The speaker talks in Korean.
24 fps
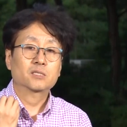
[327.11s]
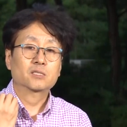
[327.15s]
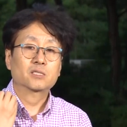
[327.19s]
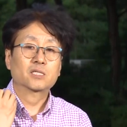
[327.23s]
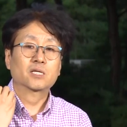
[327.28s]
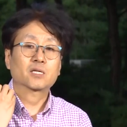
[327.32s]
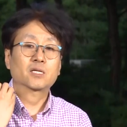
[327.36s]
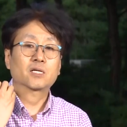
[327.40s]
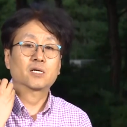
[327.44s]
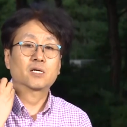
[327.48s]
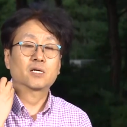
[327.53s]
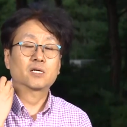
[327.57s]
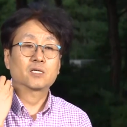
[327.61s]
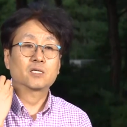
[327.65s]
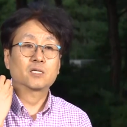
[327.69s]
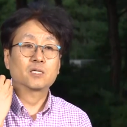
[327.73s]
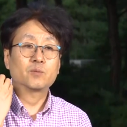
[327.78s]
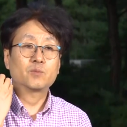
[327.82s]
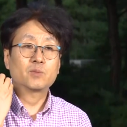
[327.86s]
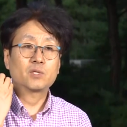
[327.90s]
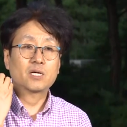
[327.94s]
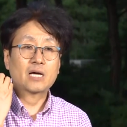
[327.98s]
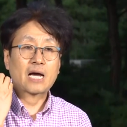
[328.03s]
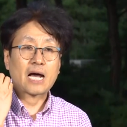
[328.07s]
자기가
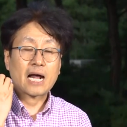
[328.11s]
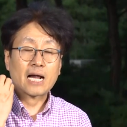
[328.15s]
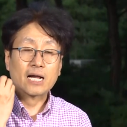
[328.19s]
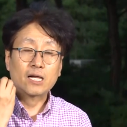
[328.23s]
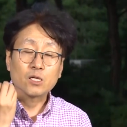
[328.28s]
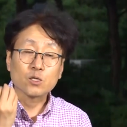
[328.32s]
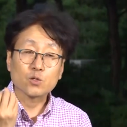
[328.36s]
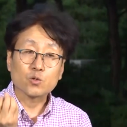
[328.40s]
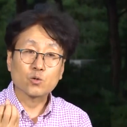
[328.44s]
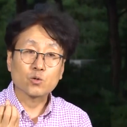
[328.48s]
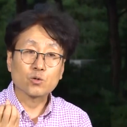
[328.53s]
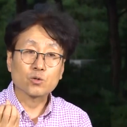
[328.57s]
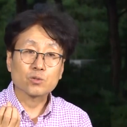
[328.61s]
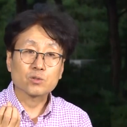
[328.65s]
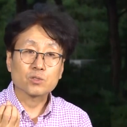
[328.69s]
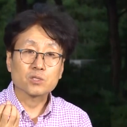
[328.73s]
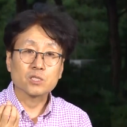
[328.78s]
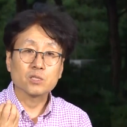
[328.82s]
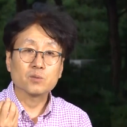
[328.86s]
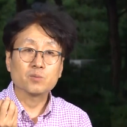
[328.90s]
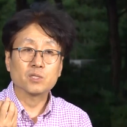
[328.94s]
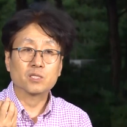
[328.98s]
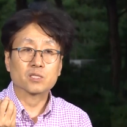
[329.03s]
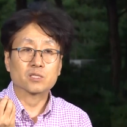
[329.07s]
이미 알고
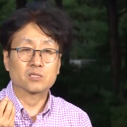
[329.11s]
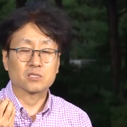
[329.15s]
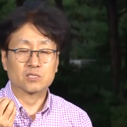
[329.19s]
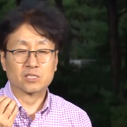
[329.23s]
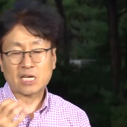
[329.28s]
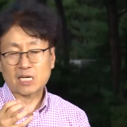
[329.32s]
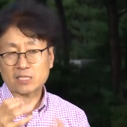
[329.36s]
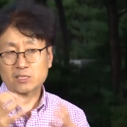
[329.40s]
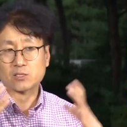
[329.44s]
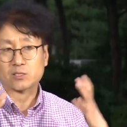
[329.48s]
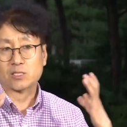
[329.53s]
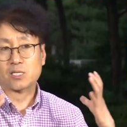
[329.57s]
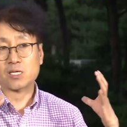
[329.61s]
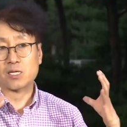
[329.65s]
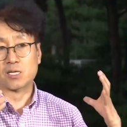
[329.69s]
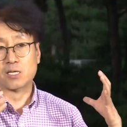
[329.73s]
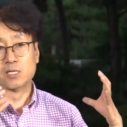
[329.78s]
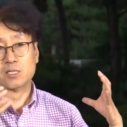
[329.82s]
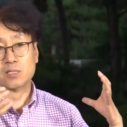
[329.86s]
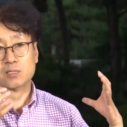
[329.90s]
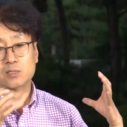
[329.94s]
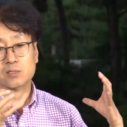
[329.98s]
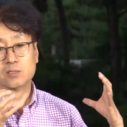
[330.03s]
이미 그 사전에